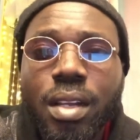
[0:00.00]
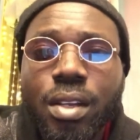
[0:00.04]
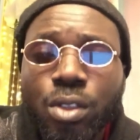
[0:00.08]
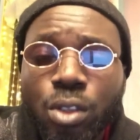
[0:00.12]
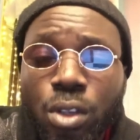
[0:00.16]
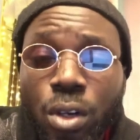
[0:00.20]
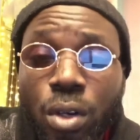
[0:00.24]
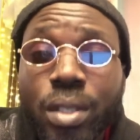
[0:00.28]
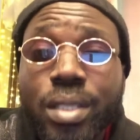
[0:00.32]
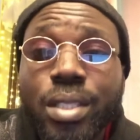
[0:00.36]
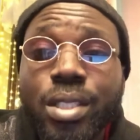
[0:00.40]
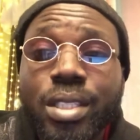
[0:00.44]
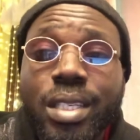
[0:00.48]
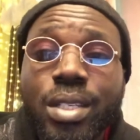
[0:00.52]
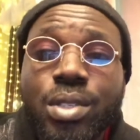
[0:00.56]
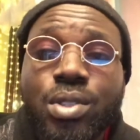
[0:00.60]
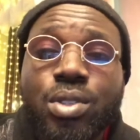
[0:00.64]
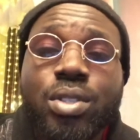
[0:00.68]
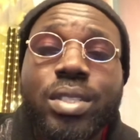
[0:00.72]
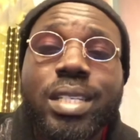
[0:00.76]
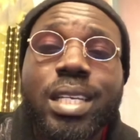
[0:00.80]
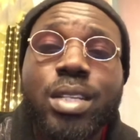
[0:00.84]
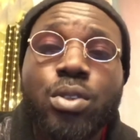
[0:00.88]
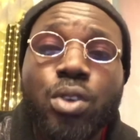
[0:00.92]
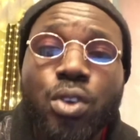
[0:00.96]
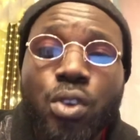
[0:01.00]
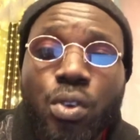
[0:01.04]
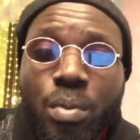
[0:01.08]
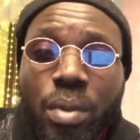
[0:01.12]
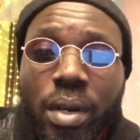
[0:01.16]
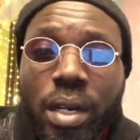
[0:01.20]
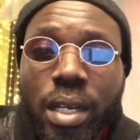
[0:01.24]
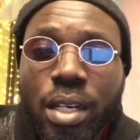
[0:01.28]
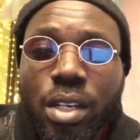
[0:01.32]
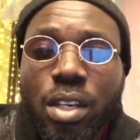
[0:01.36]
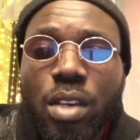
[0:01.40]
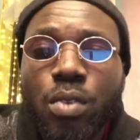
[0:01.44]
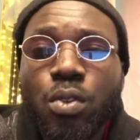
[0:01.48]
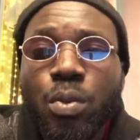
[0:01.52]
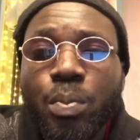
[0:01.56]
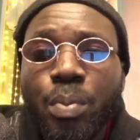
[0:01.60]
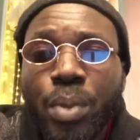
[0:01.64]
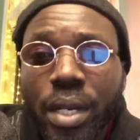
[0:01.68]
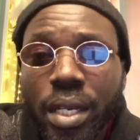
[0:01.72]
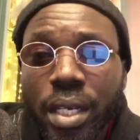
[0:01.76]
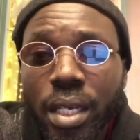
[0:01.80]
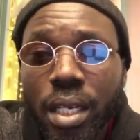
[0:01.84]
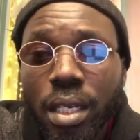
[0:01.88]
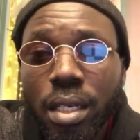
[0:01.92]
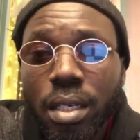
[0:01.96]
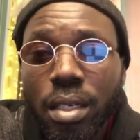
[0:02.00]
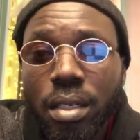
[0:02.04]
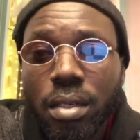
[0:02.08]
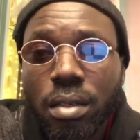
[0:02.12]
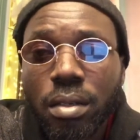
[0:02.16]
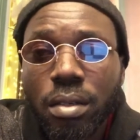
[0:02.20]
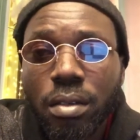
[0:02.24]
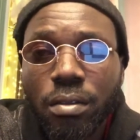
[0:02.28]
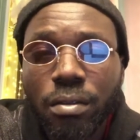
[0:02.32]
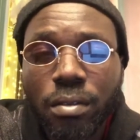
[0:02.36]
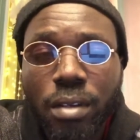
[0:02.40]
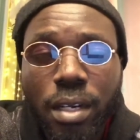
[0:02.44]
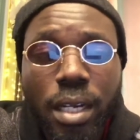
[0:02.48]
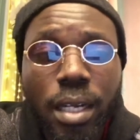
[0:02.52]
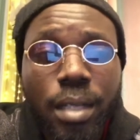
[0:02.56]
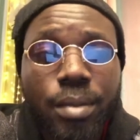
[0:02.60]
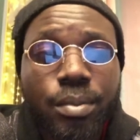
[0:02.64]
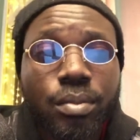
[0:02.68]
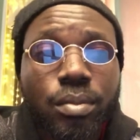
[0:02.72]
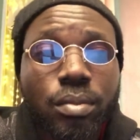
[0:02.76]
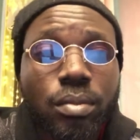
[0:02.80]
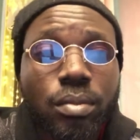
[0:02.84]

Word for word: Donc, c'est sur document document là que vous prenez. Voilà.